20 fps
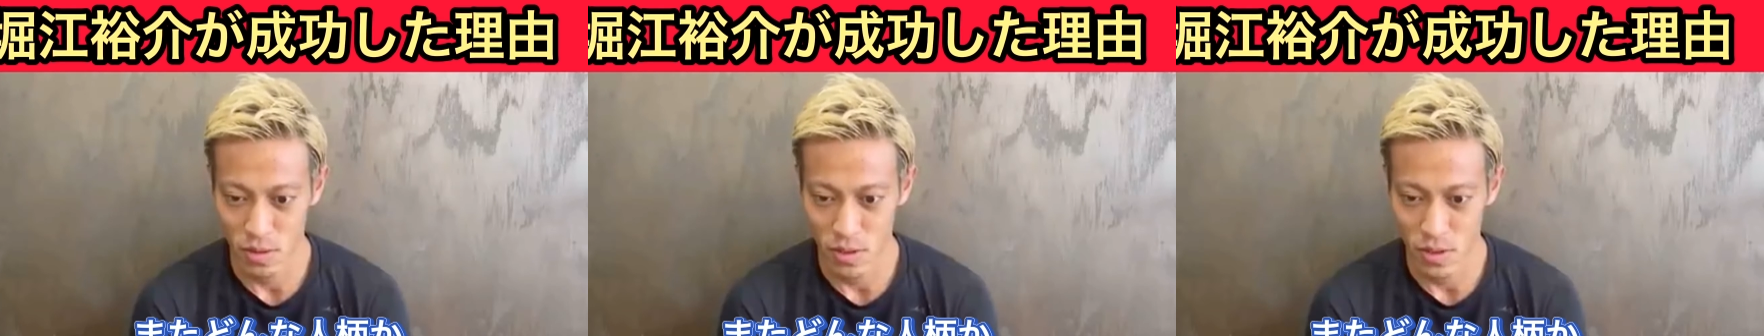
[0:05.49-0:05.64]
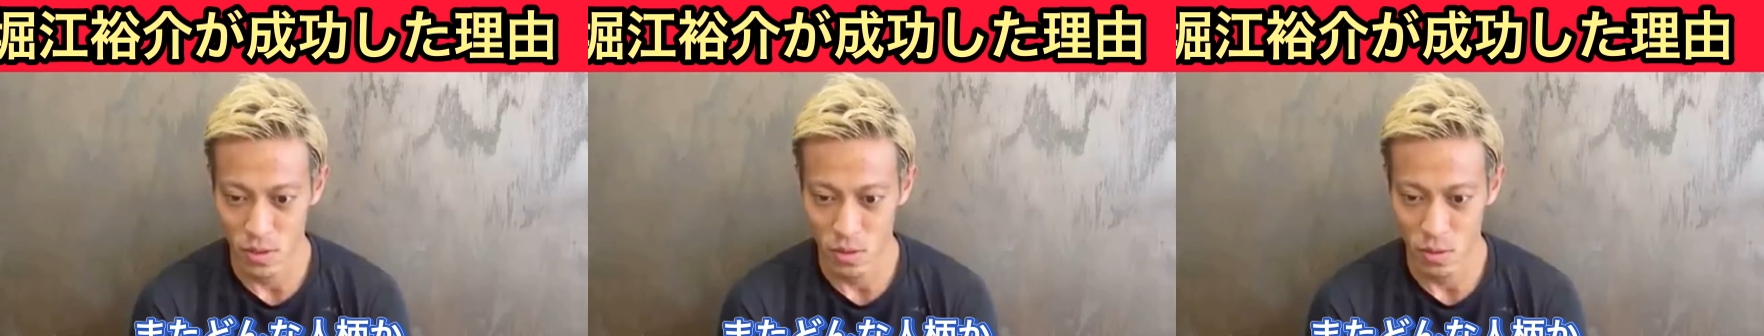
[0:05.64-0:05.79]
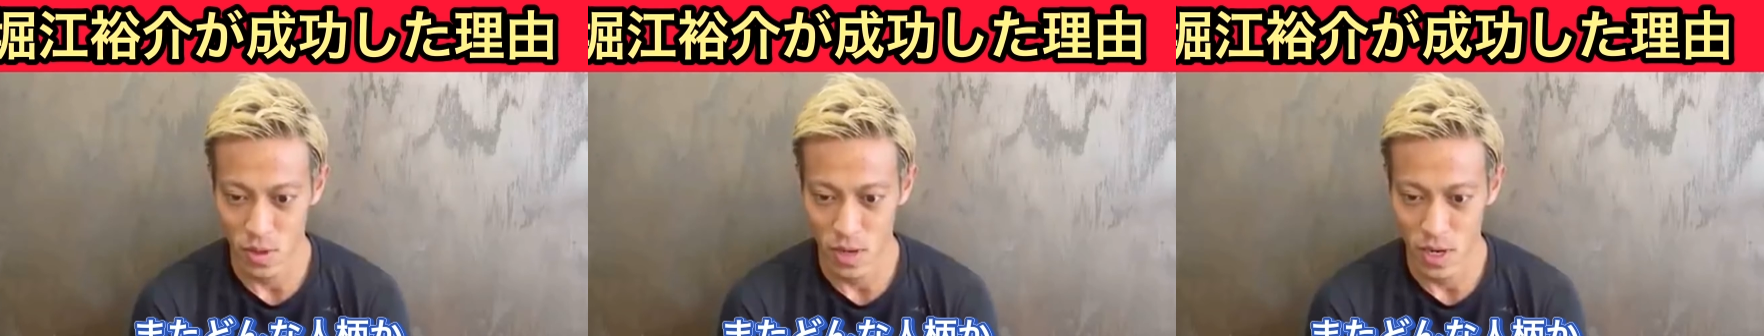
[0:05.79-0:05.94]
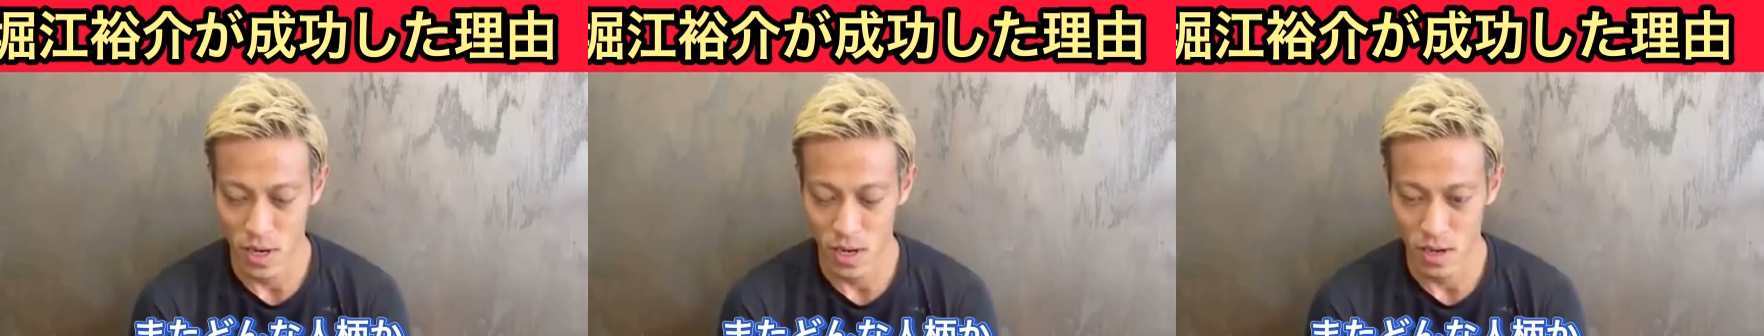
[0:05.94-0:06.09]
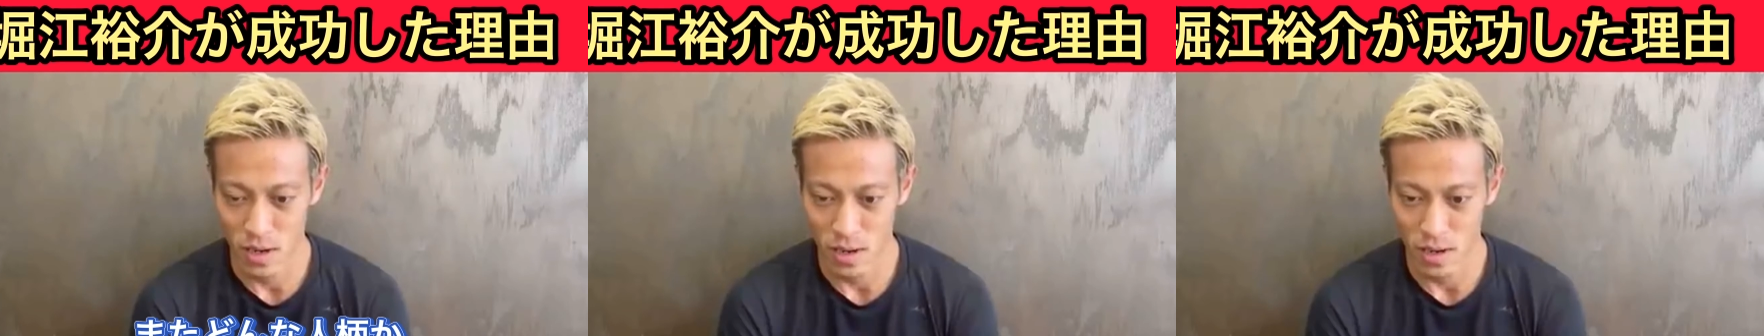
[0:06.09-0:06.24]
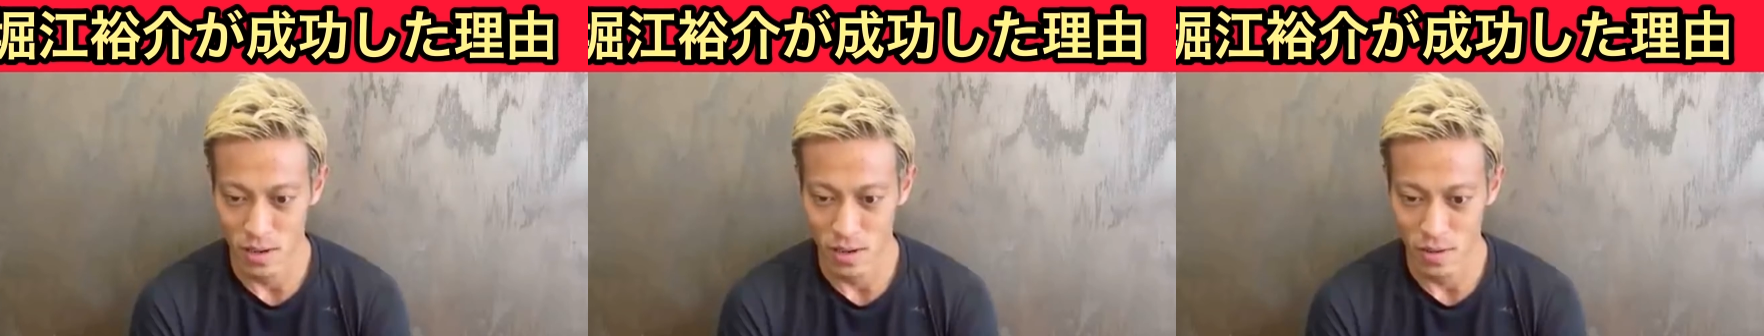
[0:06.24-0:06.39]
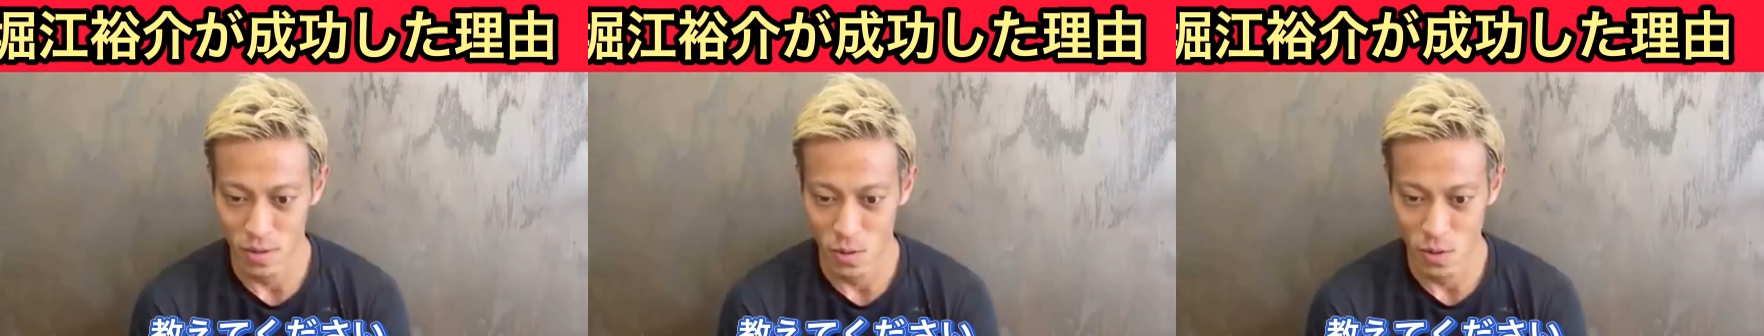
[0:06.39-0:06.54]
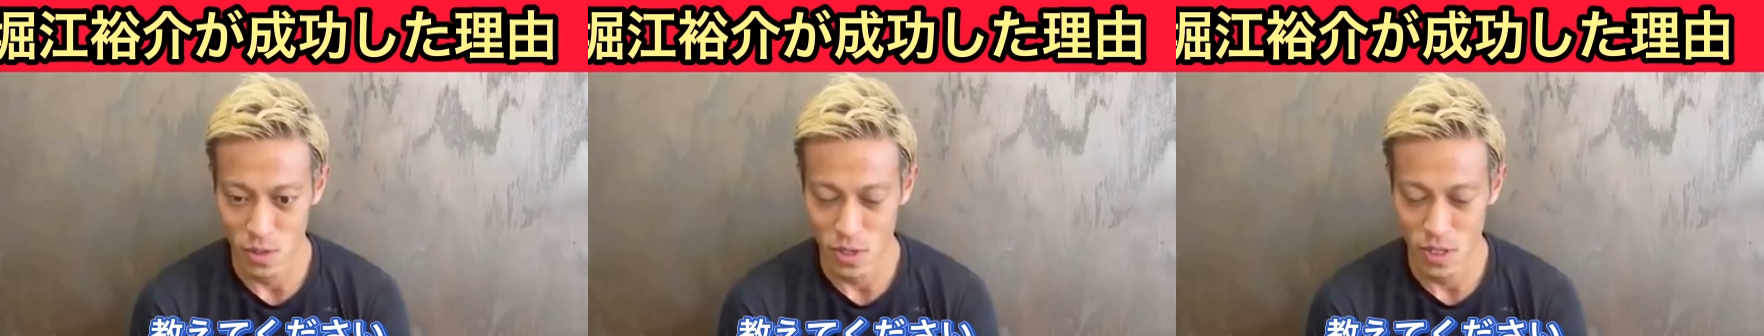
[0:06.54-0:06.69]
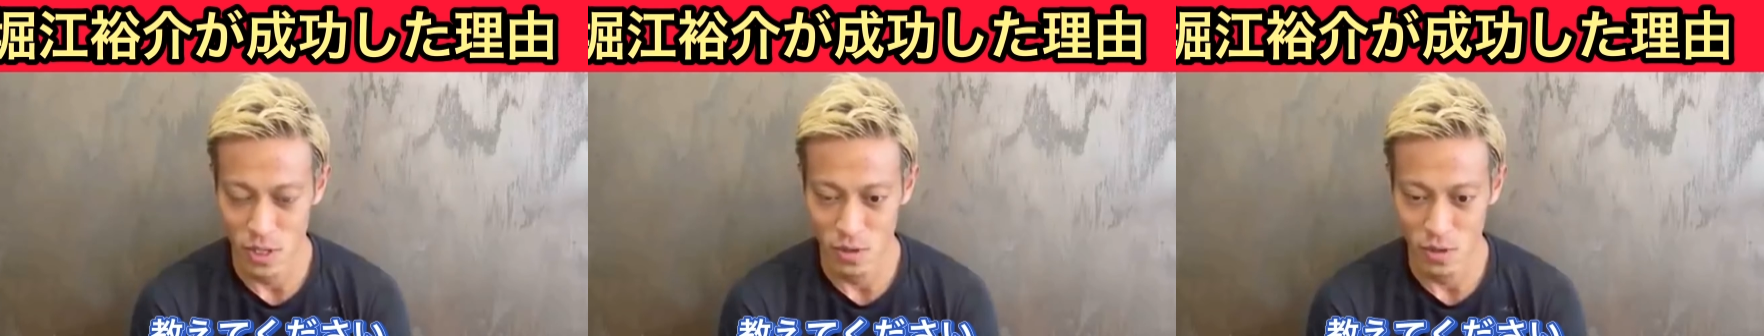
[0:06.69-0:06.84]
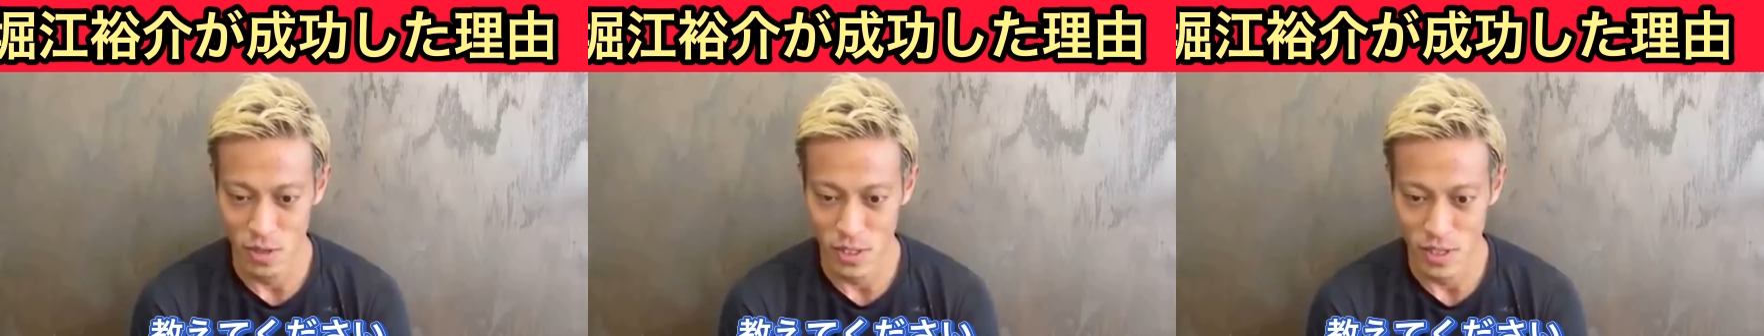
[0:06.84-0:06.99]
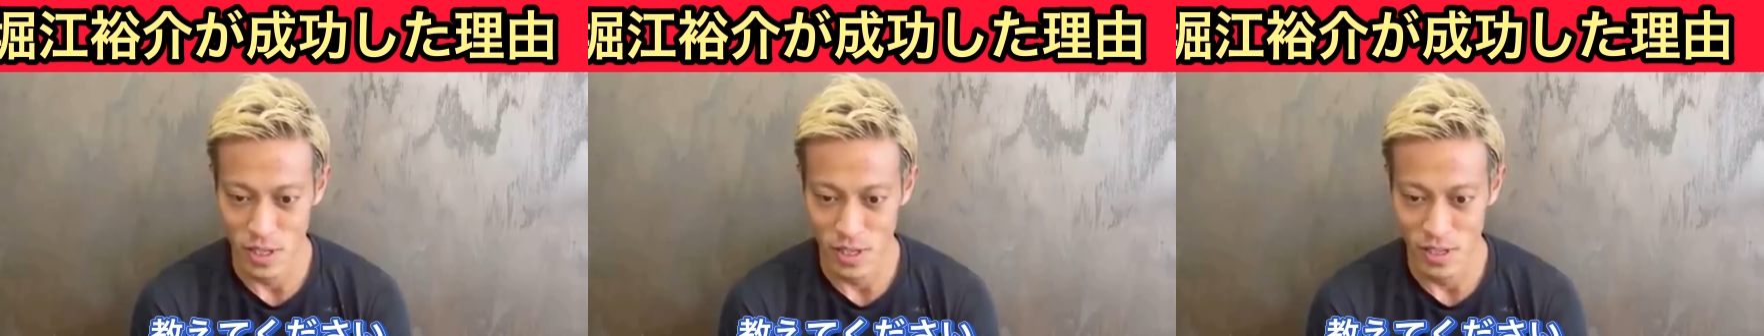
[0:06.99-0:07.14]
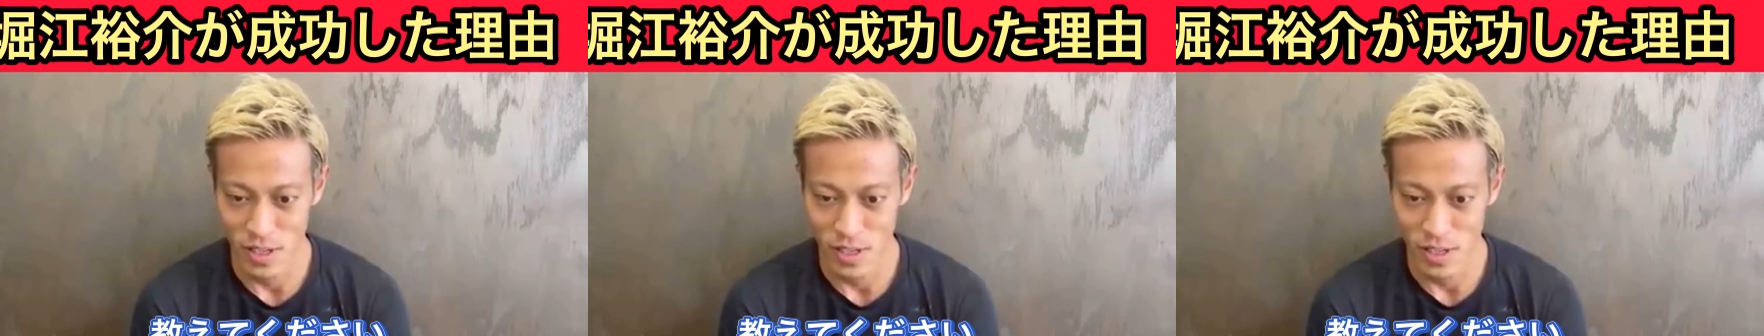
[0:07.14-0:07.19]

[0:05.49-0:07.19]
人柄か教えてくださ